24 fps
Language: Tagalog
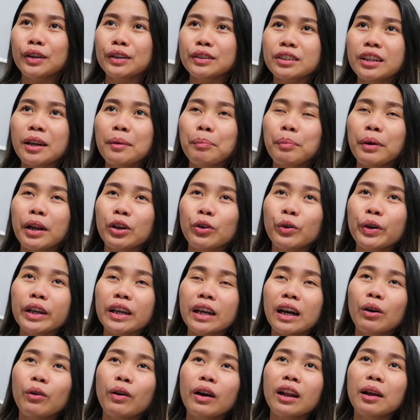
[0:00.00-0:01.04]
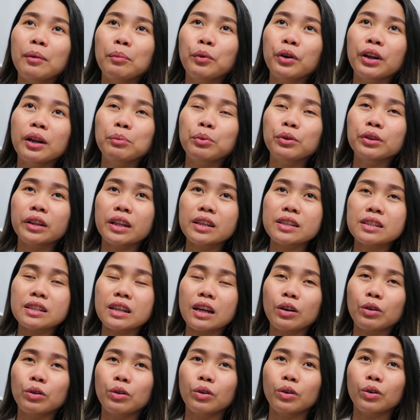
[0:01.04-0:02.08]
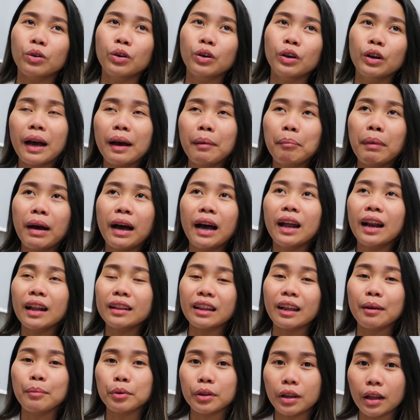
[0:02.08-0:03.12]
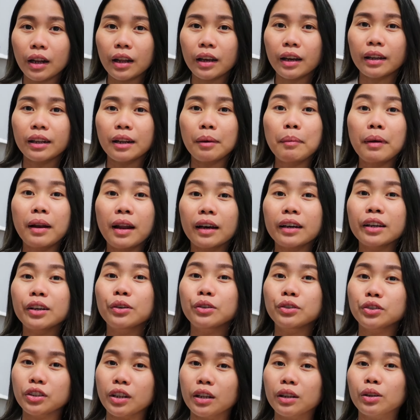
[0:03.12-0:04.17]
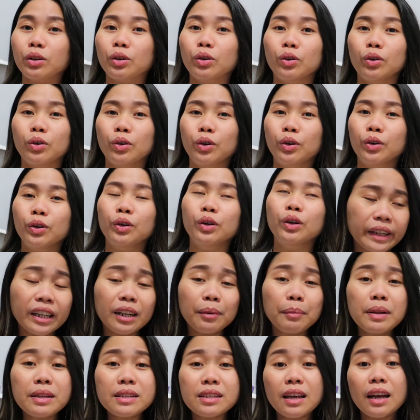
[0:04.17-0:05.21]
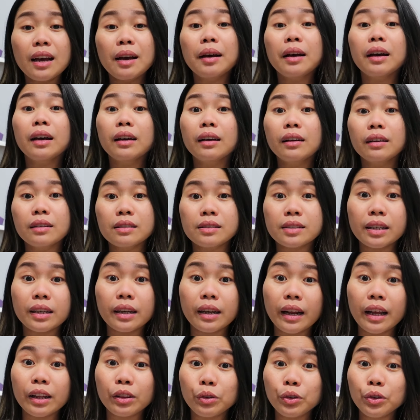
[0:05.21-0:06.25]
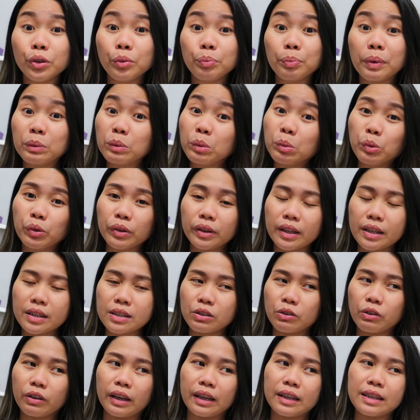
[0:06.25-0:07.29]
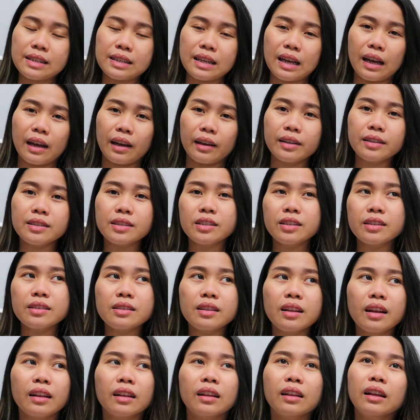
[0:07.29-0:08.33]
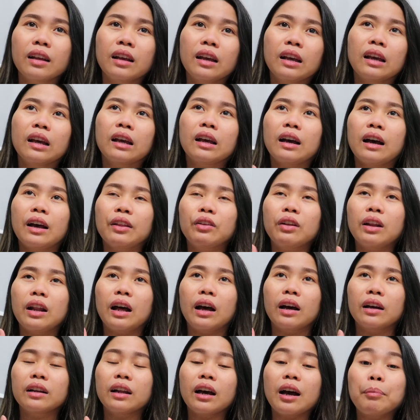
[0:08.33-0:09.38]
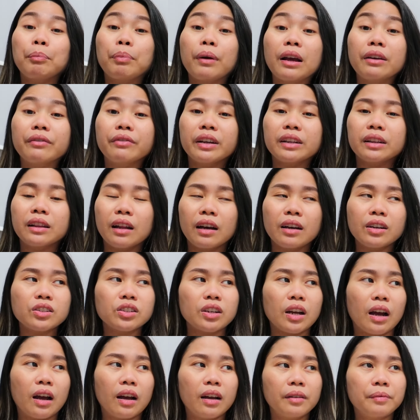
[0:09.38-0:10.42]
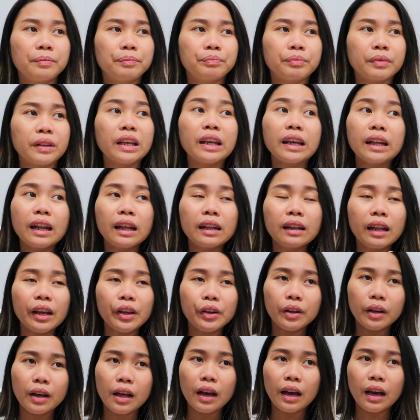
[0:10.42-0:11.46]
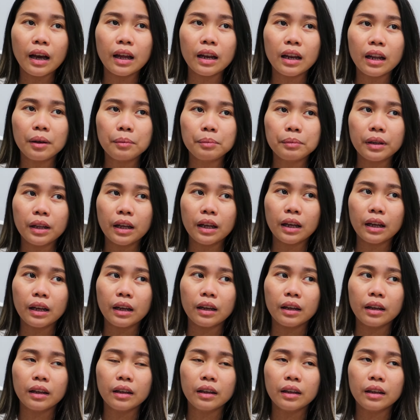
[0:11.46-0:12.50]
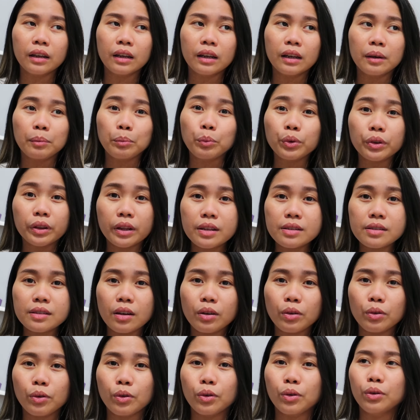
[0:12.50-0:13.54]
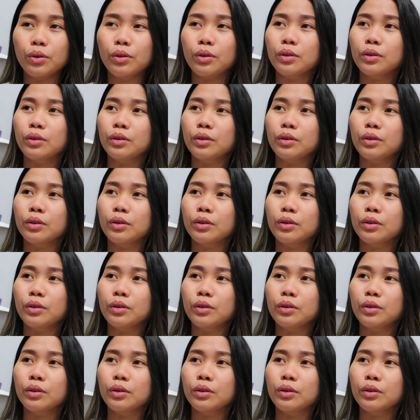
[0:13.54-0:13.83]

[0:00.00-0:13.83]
syempre kung ikaw alam mo na buntis ako, ah, mahalata mo talaga na malaki yung chan ko. Hindi naman sa sekreto yung pagbubuntis ko guys ah. It's just that, ano lang, naka-private lang siya eh, ilan lang yung nakakaalam na buntis ako.